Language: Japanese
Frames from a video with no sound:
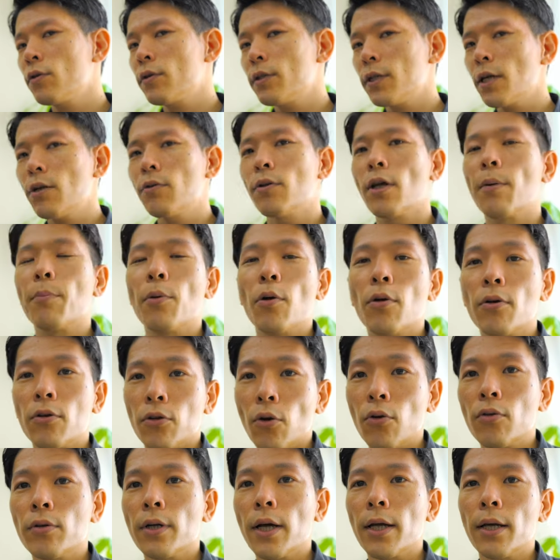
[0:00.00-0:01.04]
付けるのはやっぱ
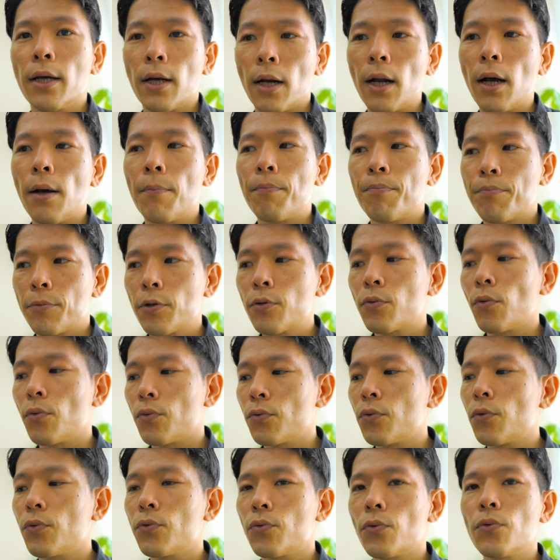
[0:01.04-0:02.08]
良くないから、そう
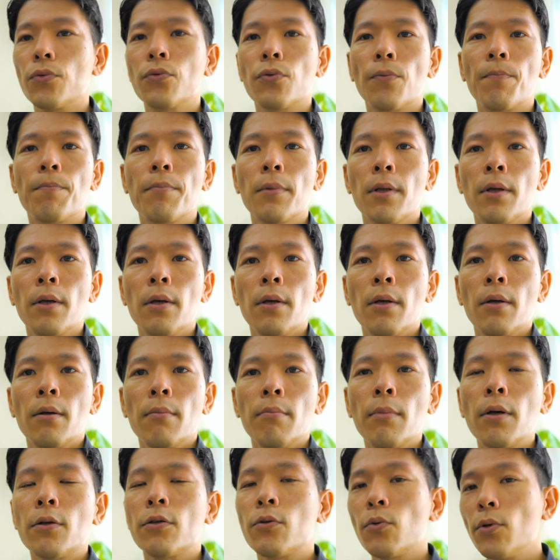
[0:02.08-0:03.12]
そうそうそう。
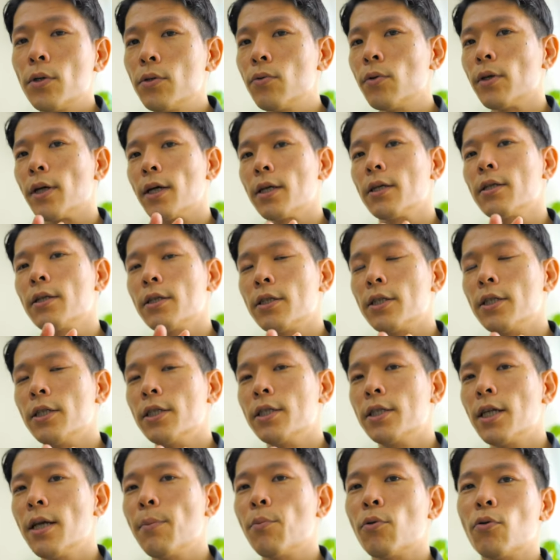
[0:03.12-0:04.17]
まあ、それぞれが信
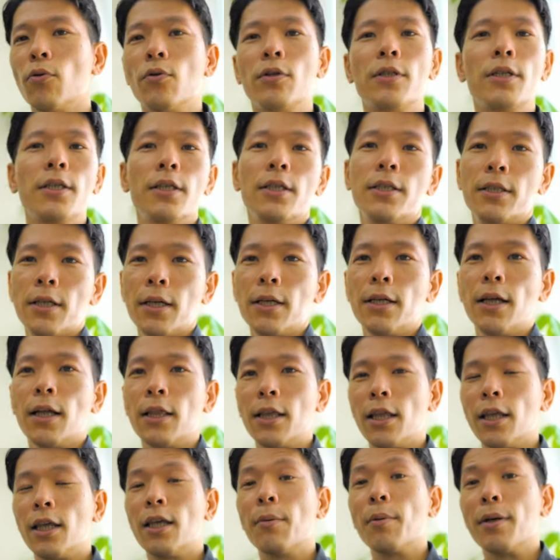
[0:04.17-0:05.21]
じたいものを信じてやっ
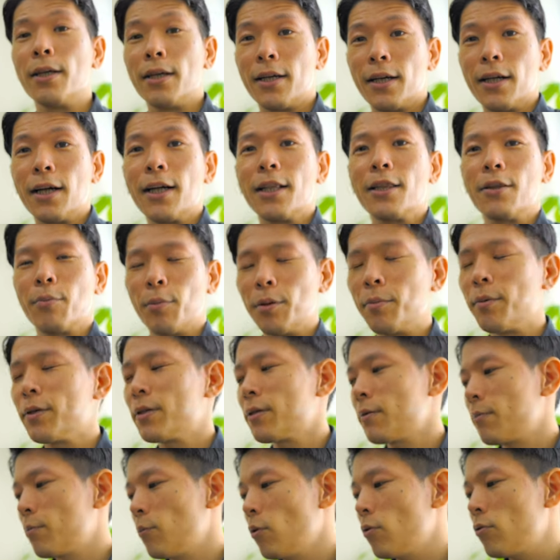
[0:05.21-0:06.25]
ていけばいいかなと思いま
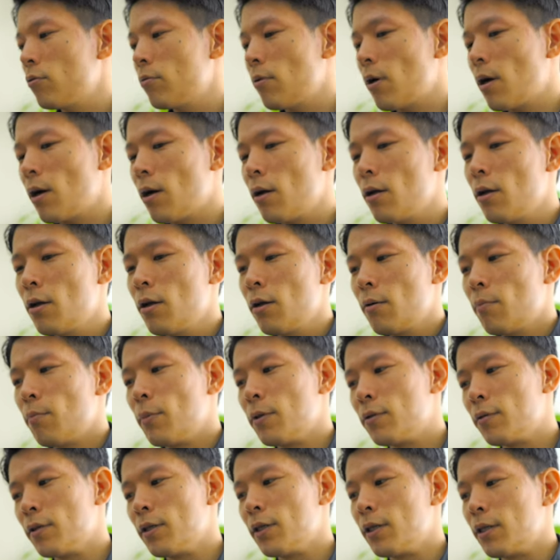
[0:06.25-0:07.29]
す。僕は
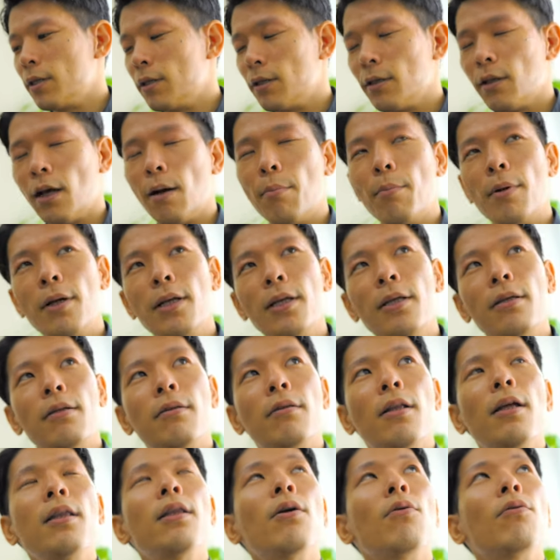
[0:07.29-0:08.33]
別にあんまり、
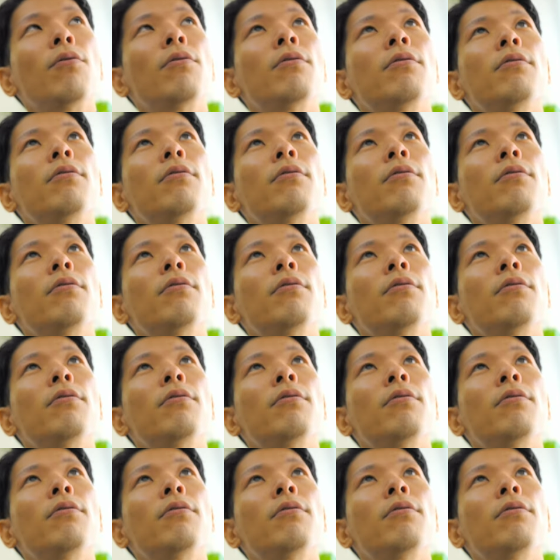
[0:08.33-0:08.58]
なんだろ